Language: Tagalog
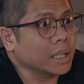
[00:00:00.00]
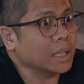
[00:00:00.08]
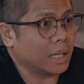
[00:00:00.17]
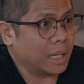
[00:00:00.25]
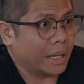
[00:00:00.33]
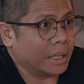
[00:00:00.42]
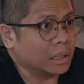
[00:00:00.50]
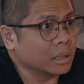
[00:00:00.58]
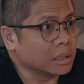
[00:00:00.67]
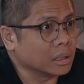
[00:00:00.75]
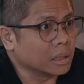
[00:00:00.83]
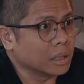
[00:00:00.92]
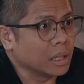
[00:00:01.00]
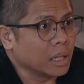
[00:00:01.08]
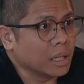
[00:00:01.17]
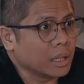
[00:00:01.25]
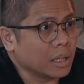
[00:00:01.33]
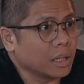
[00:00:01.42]
can align
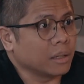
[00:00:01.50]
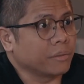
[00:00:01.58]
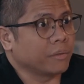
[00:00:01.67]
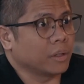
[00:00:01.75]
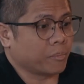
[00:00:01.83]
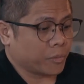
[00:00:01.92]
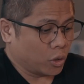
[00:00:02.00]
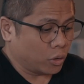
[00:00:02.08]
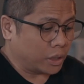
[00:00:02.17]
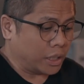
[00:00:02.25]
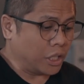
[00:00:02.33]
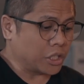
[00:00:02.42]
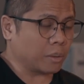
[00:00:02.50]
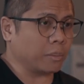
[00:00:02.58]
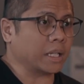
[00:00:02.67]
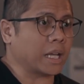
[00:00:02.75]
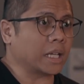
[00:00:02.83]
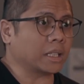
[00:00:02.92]
if yung relationship
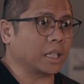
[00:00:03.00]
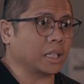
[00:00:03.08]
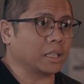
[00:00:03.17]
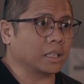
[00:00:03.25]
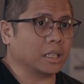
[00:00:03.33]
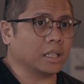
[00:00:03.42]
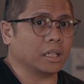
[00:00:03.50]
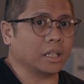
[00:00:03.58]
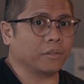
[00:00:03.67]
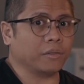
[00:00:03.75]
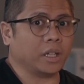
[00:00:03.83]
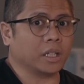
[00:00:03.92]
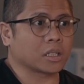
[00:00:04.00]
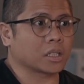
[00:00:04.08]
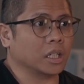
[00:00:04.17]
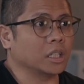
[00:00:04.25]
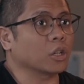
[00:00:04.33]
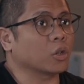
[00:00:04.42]
ba natin if it's
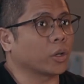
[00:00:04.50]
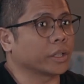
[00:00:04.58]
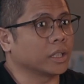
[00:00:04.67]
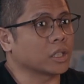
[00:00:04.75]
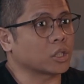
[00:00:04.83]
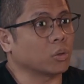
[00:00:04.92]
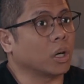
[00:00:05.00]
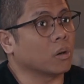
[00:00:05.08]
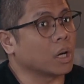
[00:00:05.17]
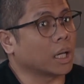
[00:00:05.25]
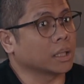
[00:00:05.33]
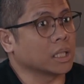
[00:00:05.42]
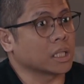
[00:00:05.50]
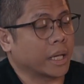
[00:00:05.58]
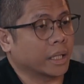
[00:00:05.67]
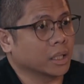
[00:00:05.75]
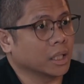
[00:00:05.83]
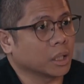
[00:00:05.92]
in accordance to how God
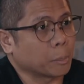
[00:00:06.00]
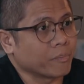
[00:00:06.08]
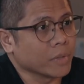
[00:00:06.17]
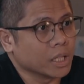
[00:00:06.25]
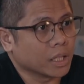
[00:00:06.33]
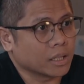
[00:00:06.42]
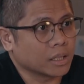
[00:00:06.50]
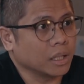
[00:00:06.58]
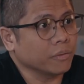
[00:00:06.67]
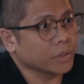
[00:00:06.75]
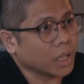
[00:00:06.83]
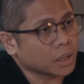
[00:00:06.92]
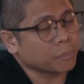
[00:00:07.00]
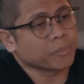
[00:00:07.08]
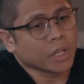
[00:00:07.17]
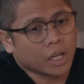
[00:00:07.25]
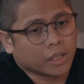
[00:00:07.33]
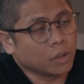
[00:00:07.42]
designed it. Kasi if not,
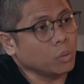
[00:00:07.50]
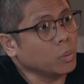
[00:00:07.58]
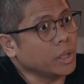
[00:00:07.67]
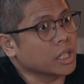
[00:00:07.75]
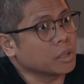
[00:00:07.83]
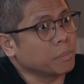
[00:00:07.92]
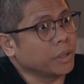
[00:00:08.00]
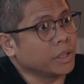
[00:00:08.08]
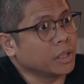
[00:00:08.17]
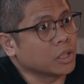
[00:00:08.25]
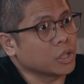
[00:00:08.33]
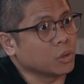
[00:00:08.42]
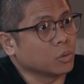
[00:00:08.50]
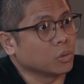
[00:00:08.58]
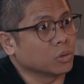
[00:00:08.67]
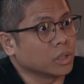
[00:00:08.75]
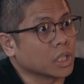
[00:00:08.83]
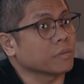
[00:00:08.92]
then we will experience
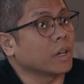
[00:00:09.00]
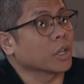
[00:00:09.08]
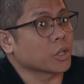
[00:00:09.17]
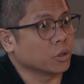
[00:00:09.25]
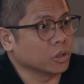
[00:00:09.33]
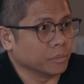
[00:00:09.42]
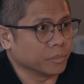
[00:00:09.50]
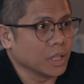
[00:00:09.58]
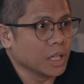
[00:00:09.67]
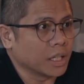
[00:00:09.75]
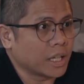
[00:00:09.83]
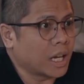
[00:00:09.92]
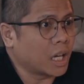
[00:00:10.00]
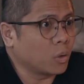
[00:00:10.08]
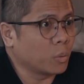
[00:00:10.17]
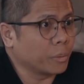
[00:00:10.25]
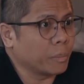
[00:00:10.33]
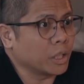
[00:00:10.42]
yung dysfunction. Kaya nga
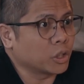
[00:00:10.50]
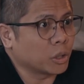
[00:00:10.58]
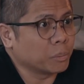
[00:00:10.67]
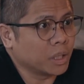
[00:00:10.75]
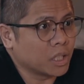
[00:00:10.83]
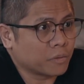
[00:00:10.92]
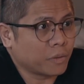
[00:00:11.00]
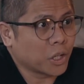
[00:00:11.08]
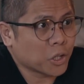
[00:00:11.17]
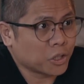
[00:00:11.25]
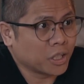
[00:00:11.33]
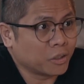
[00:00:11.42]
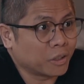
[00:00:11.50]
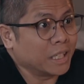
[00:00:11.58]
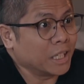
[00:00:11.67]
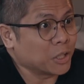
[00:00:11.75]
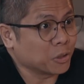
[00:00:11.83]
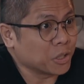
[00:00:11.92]
may term na dysfunctional
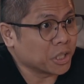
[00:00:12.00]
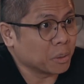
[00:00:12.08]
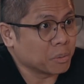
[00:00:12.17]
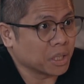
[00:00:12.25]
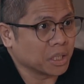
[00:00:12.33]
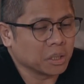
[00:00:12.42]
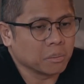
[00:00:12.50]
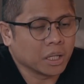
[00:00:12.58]
relationships eh, di